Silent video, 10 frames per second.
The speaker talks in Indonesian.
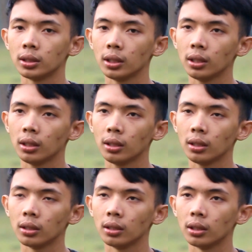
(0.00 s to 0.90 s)
kecil
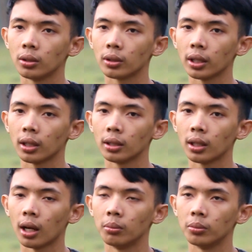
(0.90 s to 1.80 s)
ikut eyang di
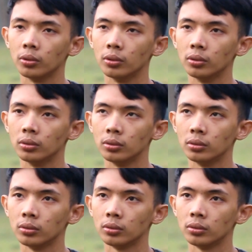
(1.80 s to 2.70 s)
kampung
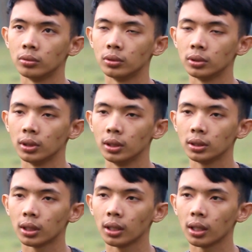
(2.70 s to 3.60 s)

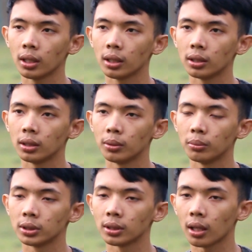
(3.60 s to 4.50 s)
jadi saya
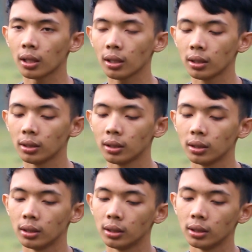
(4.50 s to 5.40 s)
besar
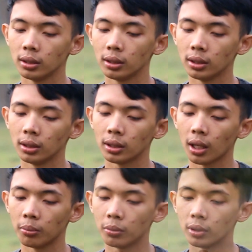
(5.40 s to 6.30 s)
di
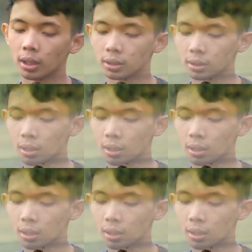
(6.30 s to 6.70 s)
kampung nah